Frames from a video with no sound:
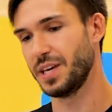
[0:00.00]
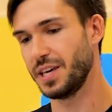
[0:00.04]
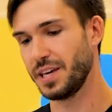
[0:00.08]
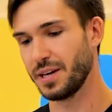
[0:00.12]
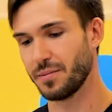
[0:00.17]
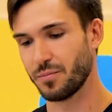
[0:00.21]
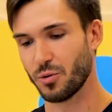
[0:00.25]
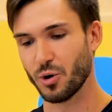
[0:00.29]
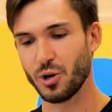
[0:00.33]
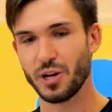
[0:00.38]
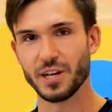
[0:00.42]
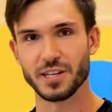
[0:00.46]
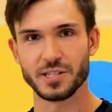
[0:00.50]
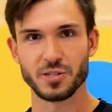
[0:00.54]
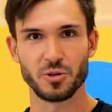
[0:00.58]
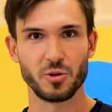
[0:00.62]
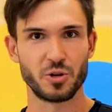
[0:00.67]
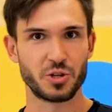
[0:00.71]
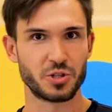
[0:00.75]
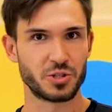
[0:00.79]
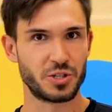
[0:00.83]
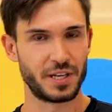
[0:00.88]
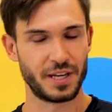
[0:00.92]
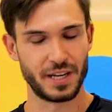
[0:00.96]
и более
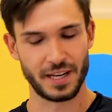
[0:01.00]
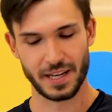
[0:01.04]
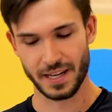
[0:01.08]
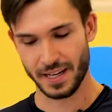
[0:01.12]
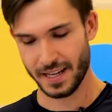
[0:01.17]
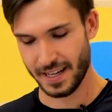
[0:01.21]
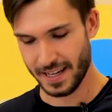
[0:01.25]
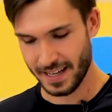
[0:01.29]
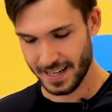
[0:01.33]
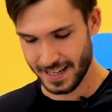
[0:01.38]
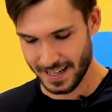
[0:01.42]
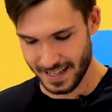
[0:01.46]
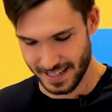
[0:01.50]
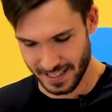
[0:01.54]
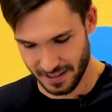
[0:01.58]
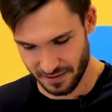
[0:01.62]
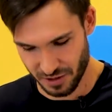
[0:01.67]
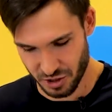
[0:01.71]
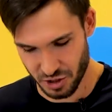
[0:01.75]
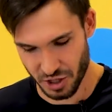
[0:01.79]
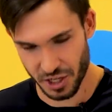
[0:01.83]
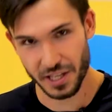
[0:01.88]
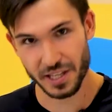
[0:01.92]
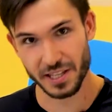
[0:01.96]
сложное
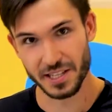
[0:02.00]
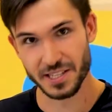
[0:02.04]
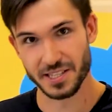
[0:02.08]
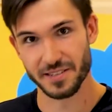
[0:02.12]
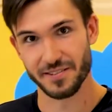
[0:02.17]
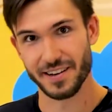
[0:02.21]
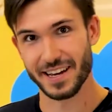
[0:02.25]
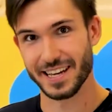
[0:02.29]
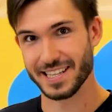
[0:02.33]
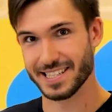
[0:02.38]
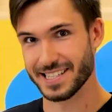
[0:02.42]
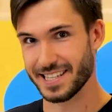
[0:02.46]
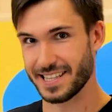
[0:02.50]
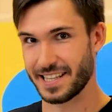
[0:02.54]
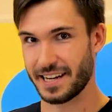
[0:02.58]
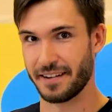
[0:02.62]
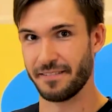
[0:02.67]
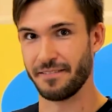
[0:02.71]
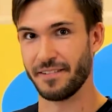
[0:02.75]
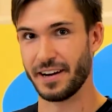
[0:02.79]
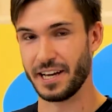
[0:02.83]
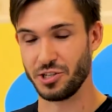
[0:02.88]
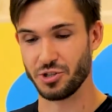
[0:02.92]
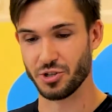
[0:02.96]
Движение называется
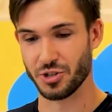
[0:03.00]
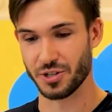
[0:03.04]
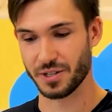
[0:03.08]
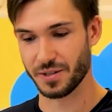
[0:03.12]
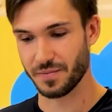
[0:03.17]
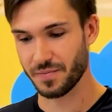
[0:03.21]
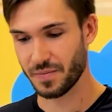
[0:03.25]
трамвайчик.